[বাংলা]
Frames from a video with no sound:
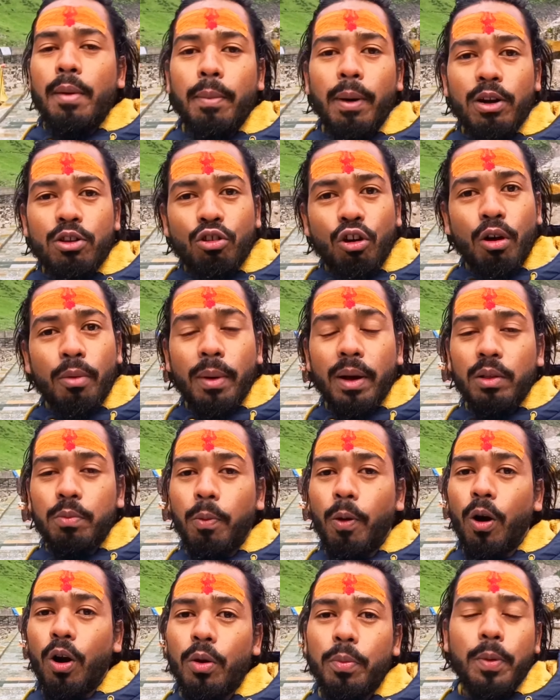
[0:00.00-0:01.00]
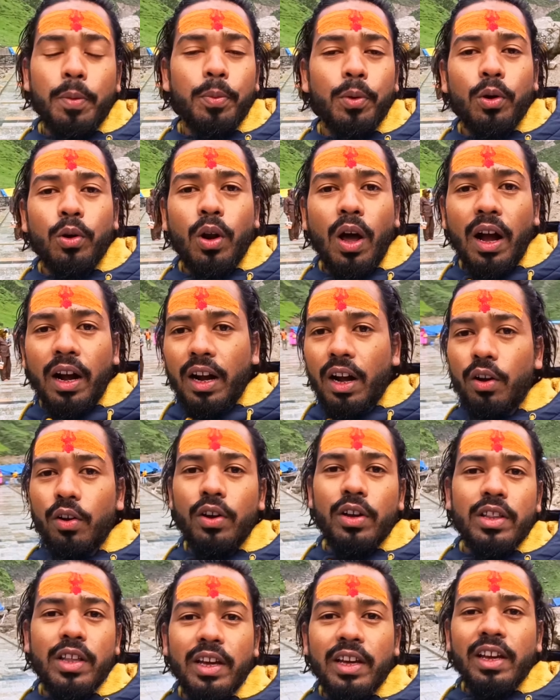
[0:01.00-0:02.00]
বা ছ মাস বরফে পুরো ঢাকা
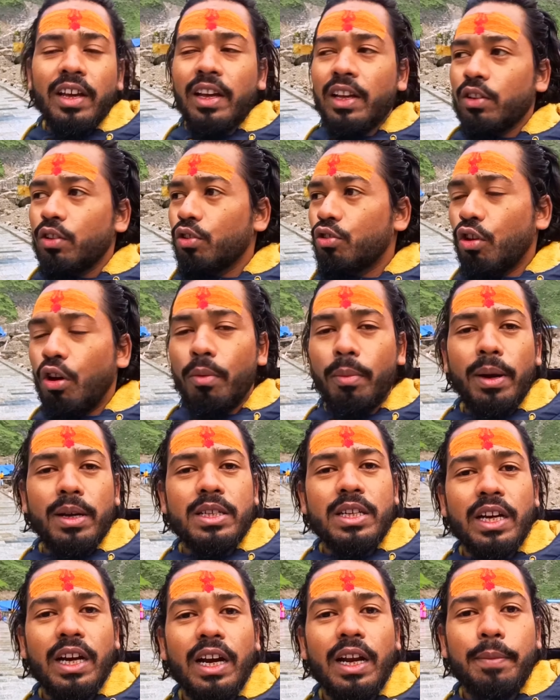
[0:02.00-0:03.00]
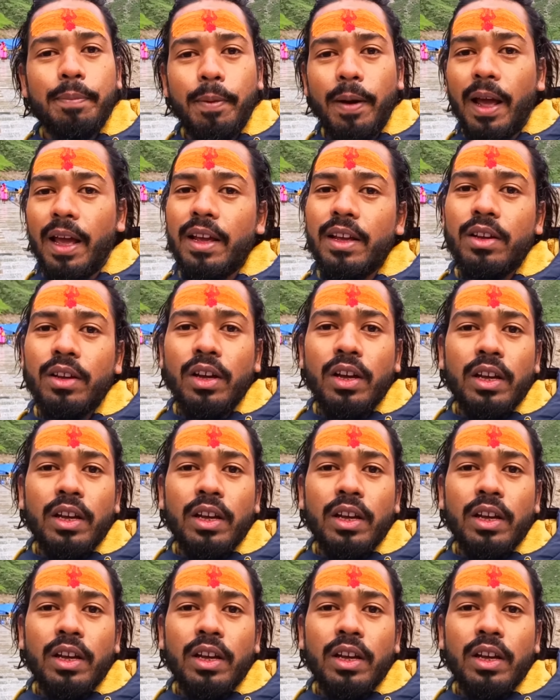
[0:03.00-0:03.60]
হয়ে যায় তো ছ মাস এখানে প্রায়